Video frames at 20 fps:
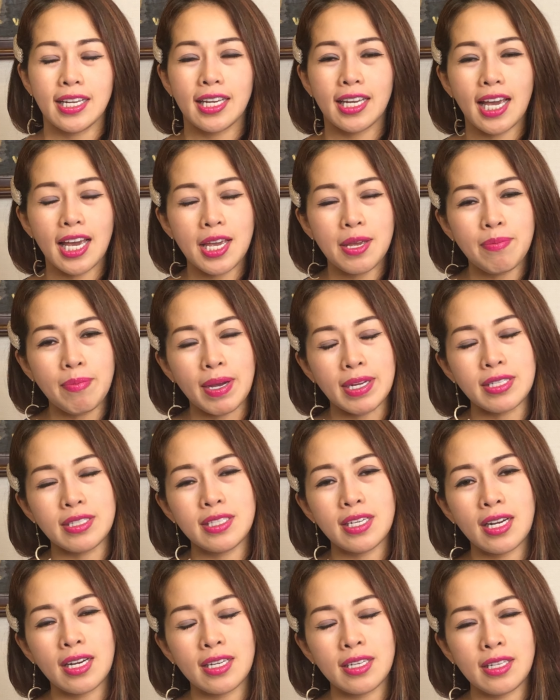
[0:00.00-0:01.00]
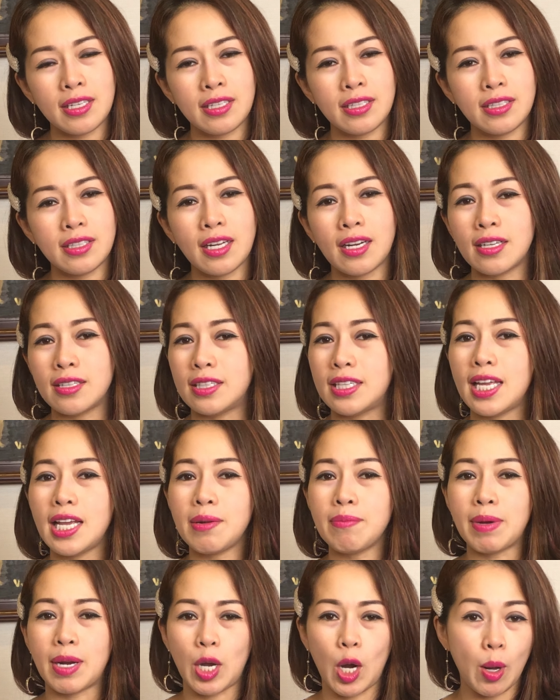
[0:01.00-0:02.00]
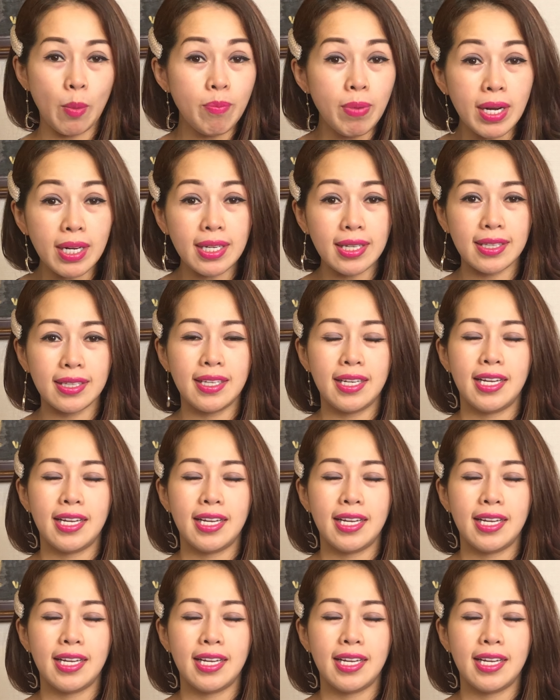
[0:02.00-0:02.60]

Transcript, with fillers: khi mà trời thời tiết mà nóng bức á,